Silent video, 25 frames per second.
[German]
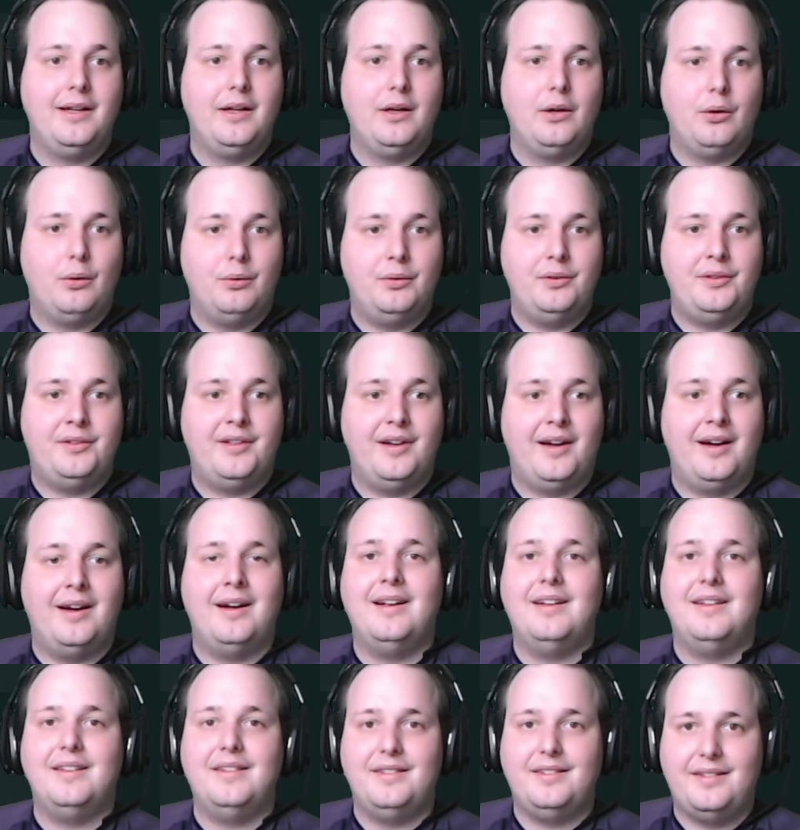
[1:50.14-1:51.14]
unter
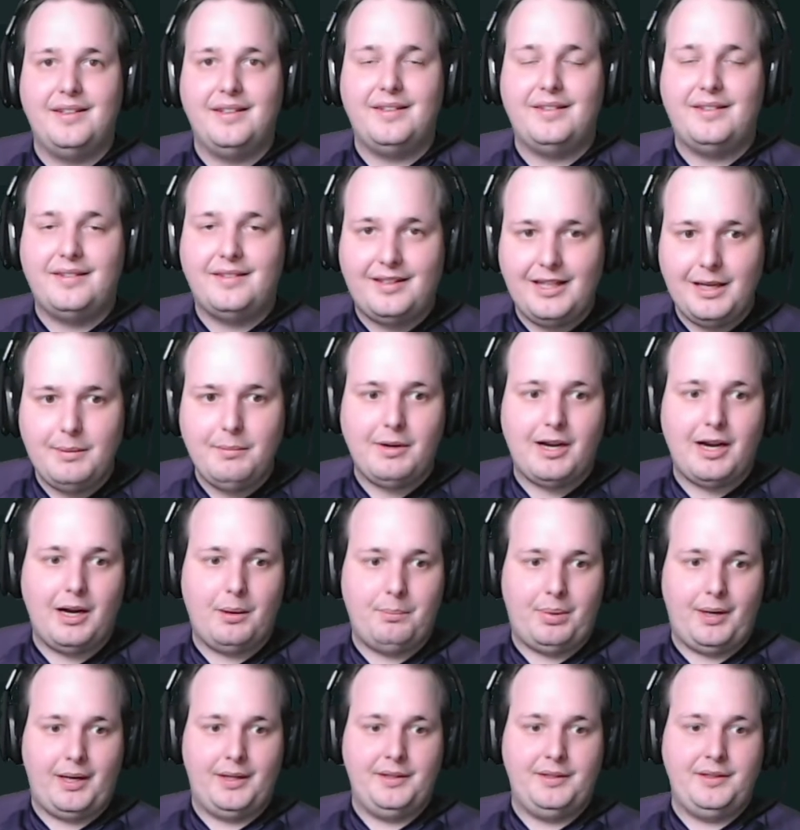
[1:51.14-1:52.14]

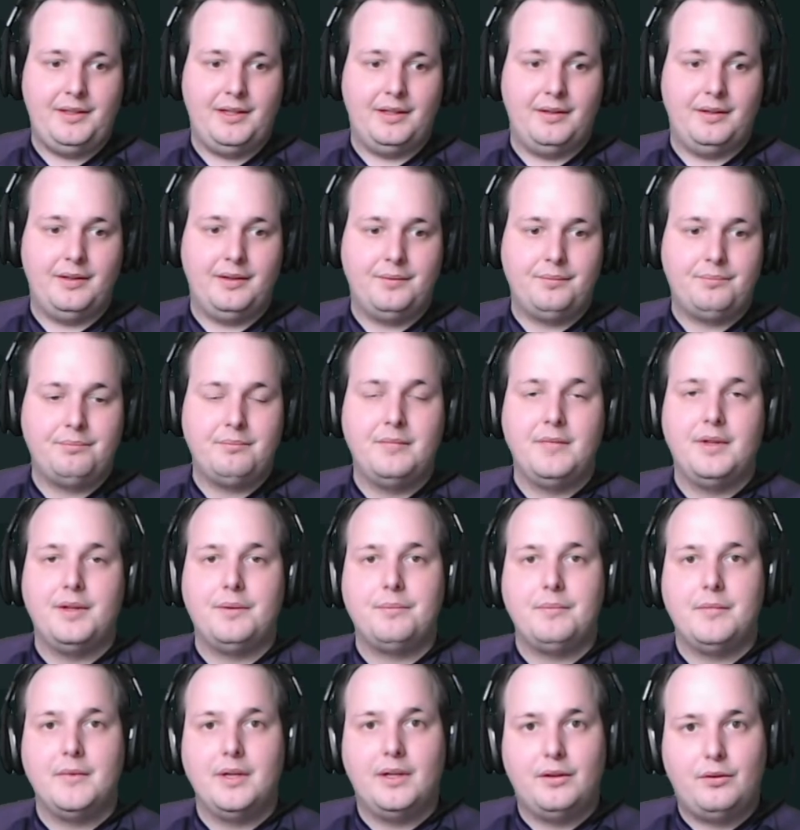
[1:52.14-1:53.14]
Systemkampagnen.
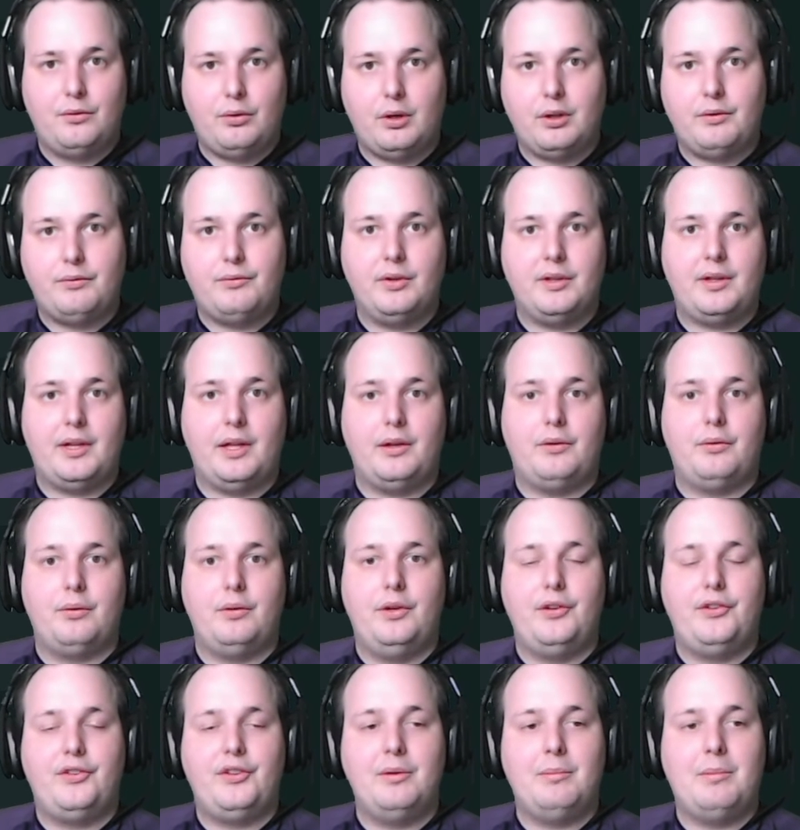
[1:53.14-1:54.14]
Dort wird
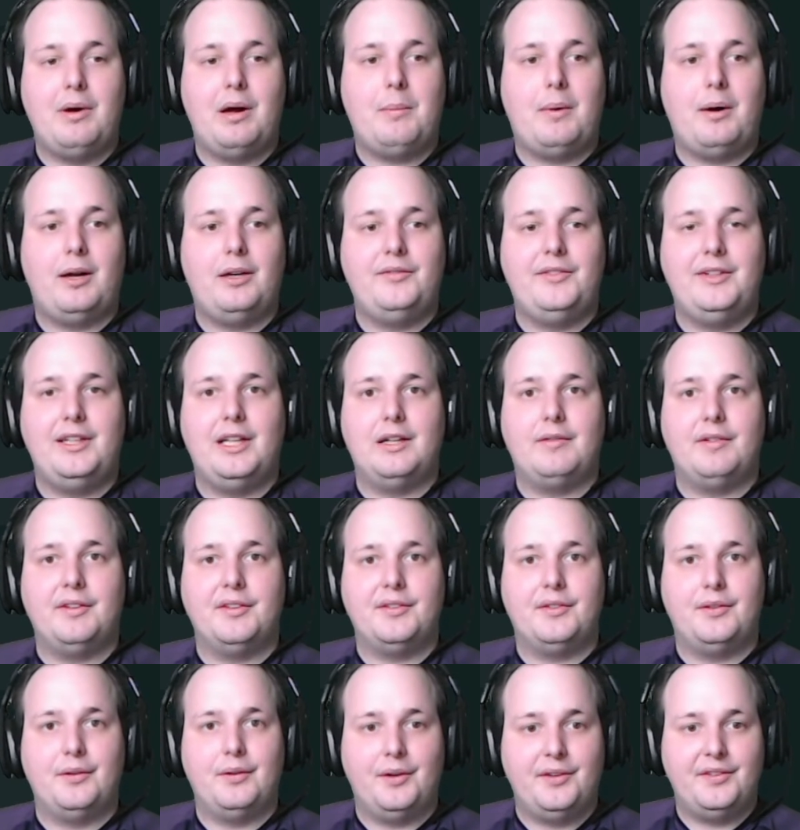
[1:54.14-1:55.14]
natürlich immer mal wieder
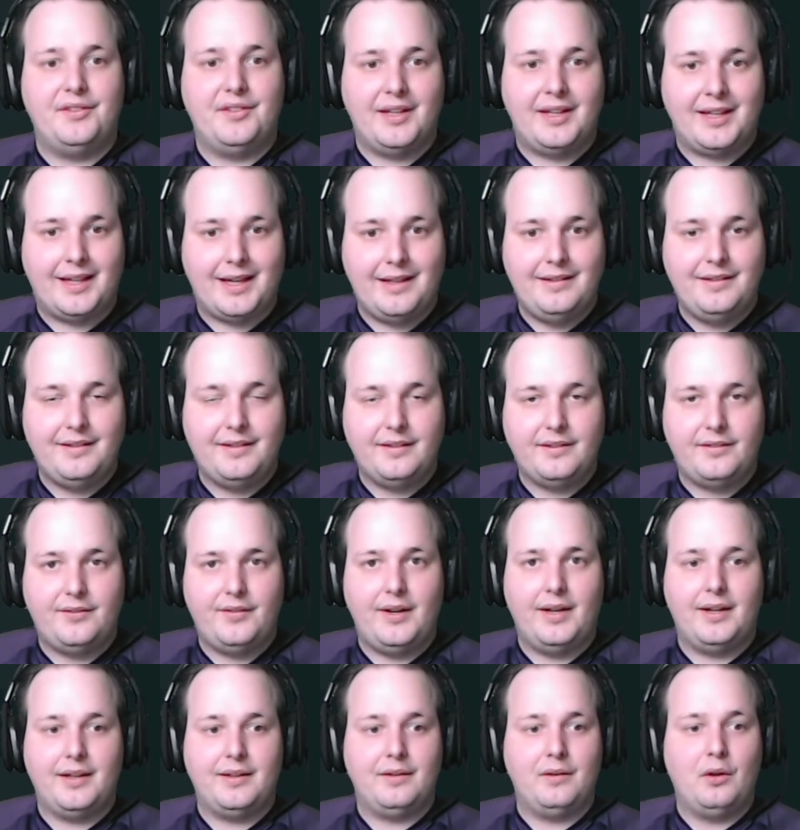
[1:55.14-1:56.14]
was Neues ergänzt
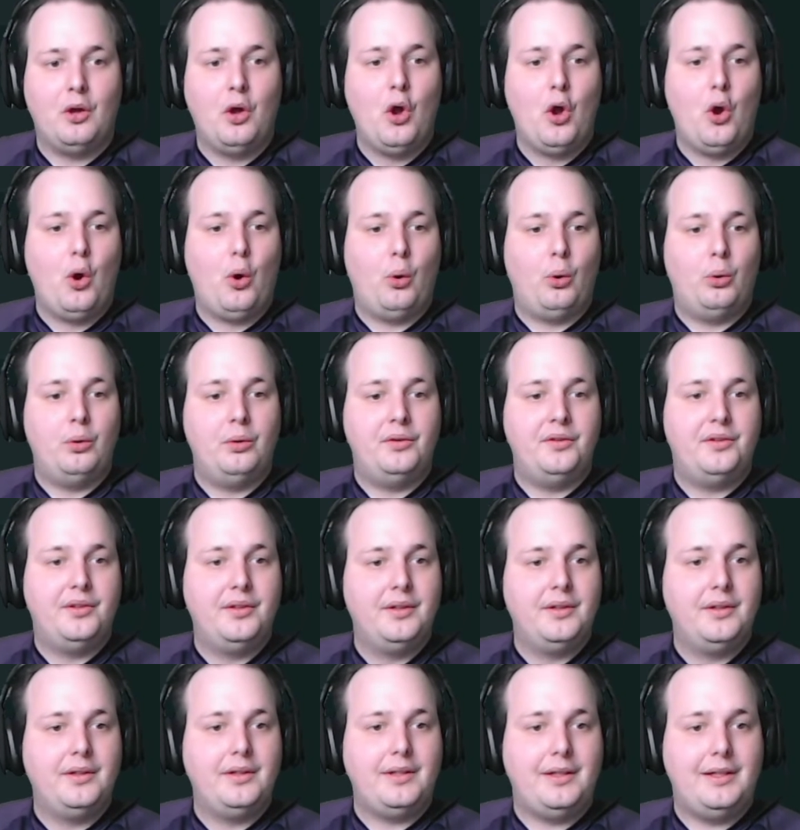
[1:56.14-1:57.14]
werden und
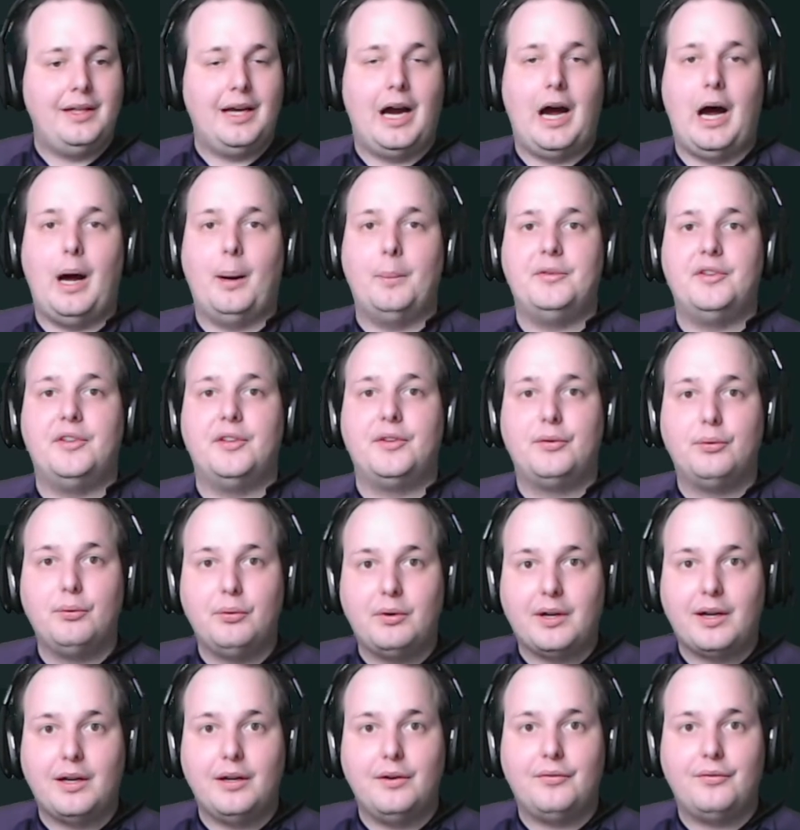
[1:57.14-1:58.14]
hier haben Sie
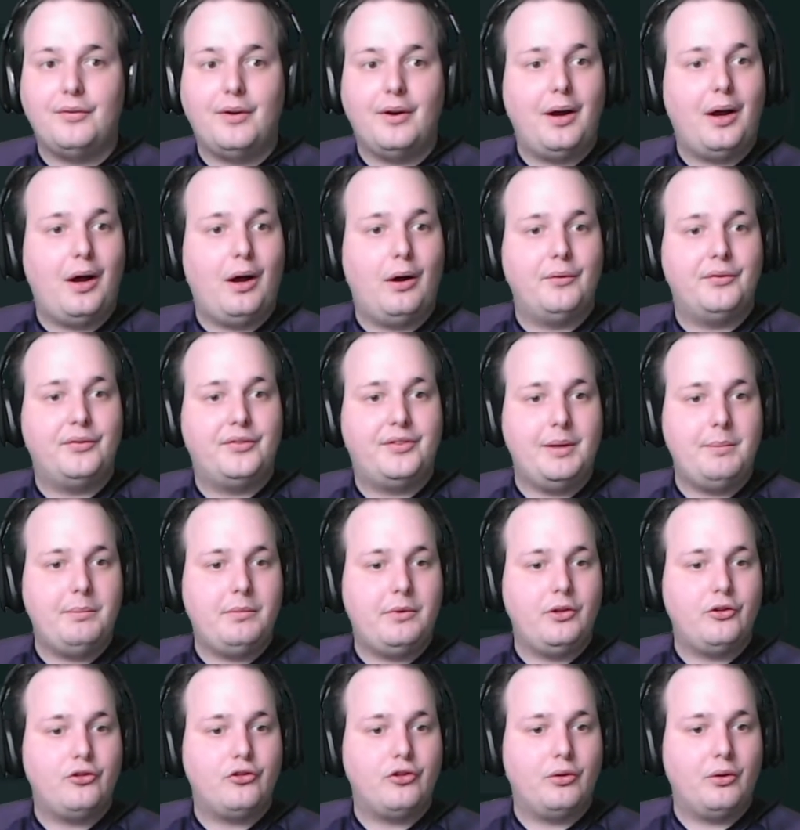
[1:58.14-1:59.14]
Zugriff auf
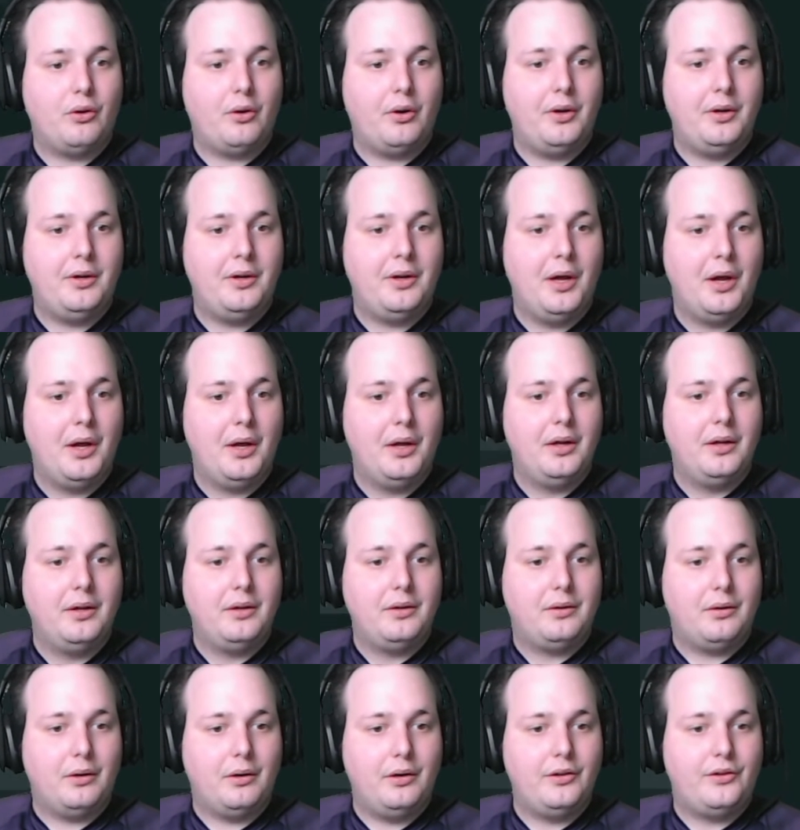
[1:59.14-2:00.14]
sämtliche neuen
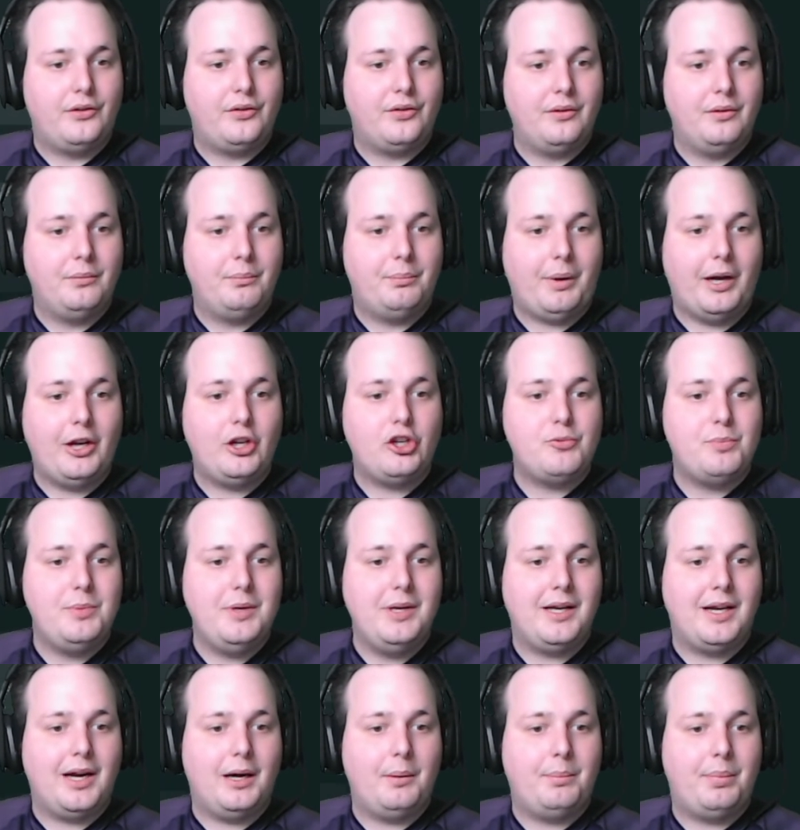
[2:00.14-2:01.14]
deutschen
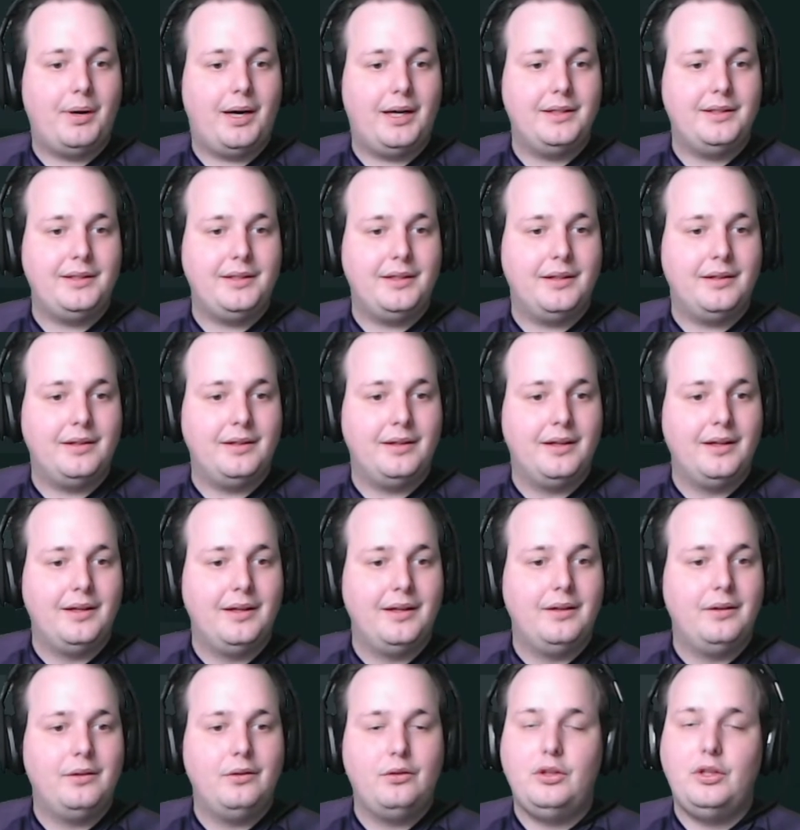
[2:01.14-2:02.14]
Beispielkampagnen,
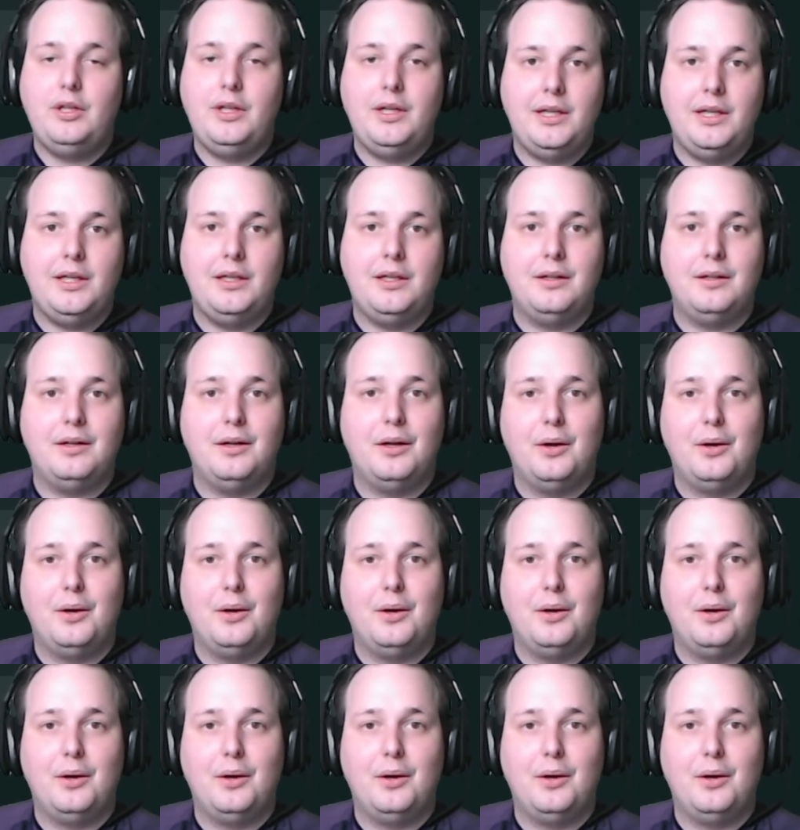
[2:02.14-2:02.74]
die Ihnen